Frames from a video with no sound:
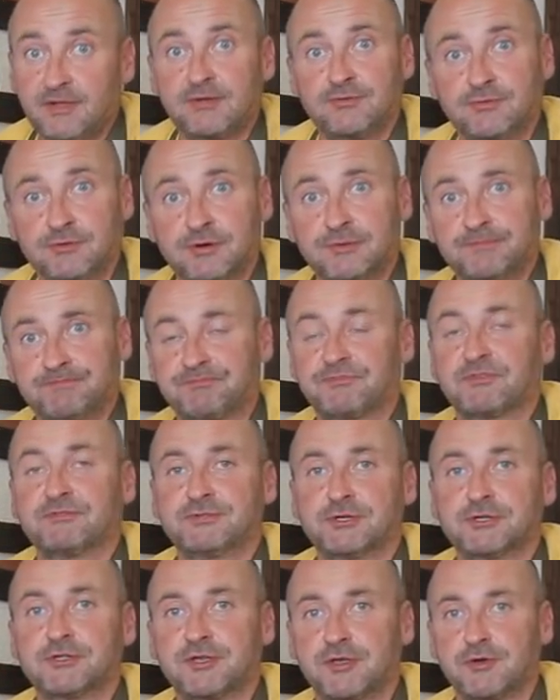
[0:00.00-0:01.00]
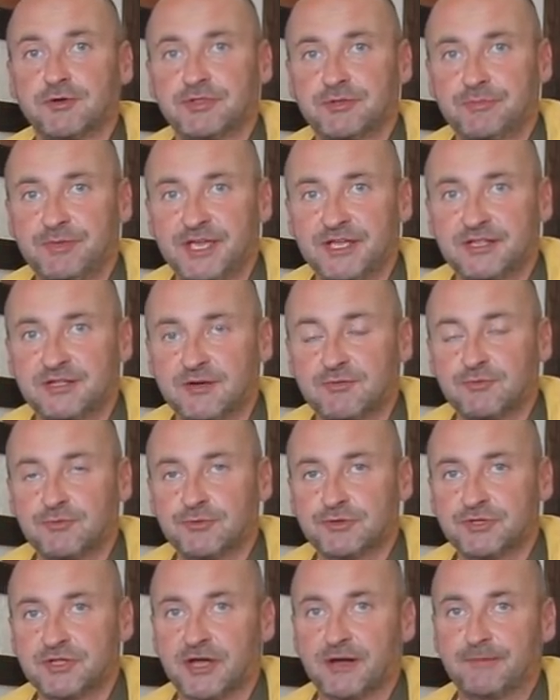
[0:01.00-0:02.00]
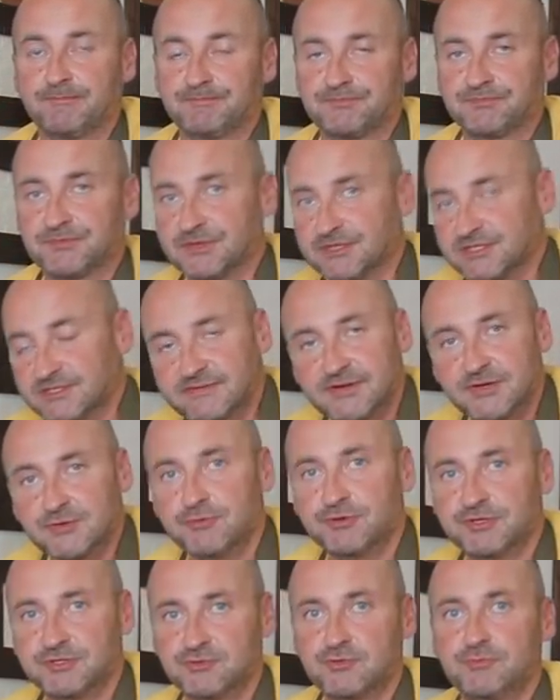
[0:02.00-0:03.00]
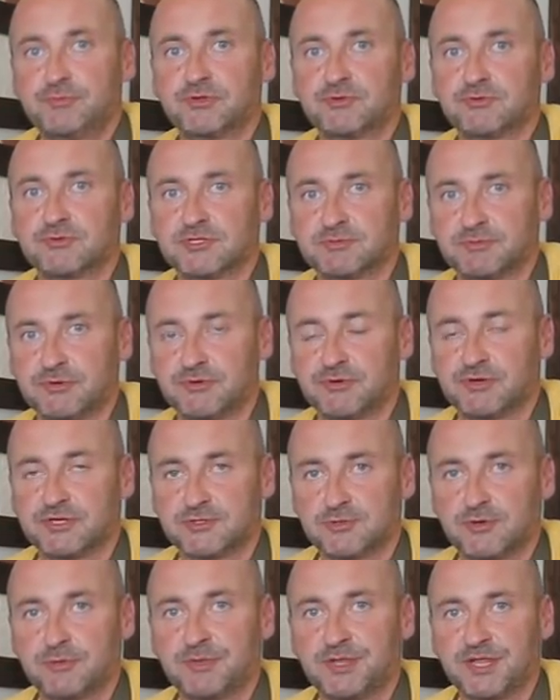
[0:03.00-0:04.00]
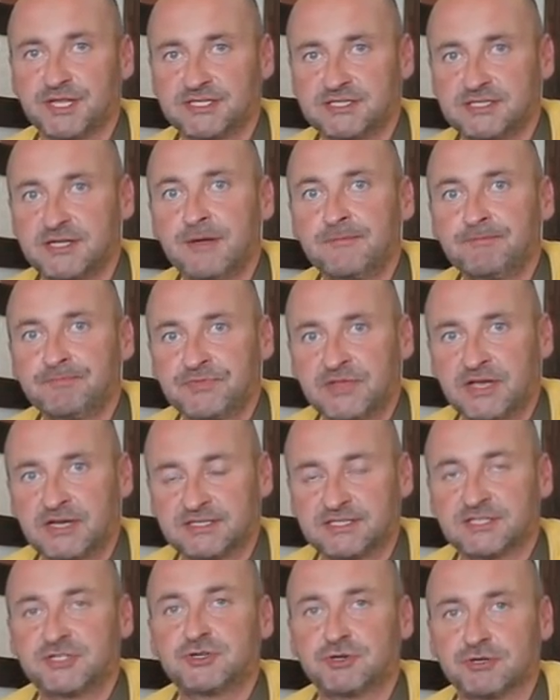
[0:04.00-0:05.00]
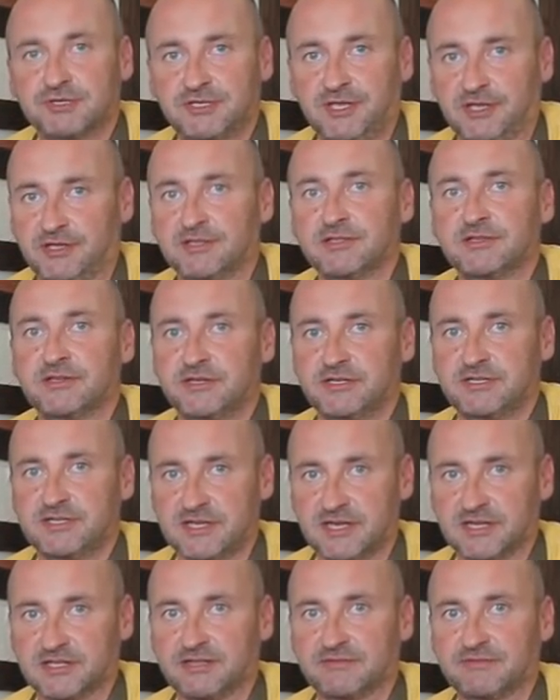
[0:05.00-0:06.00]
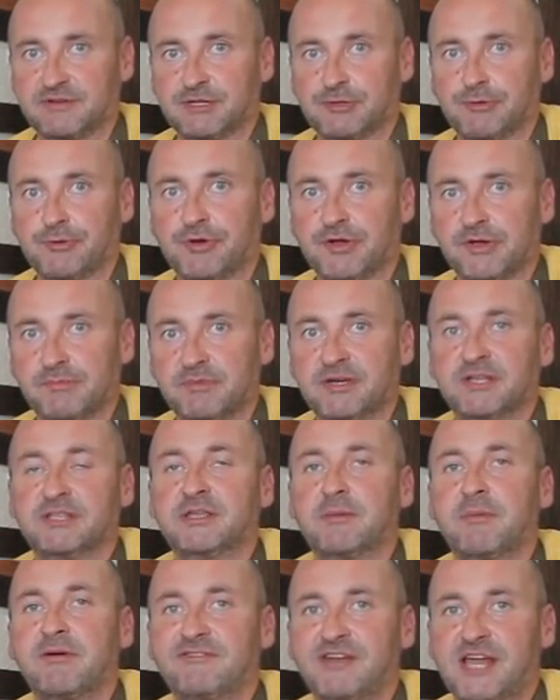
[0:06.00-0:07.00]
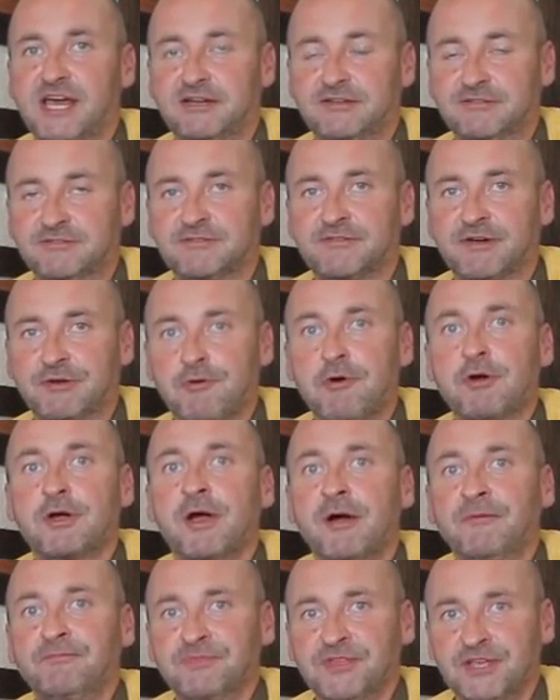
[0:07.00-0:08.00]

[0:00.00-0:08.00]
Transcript: Но все-таки он имеет какую-то свою изюминку, свою особенность за счет тех ингредиентов, которые мы добавляли в творог,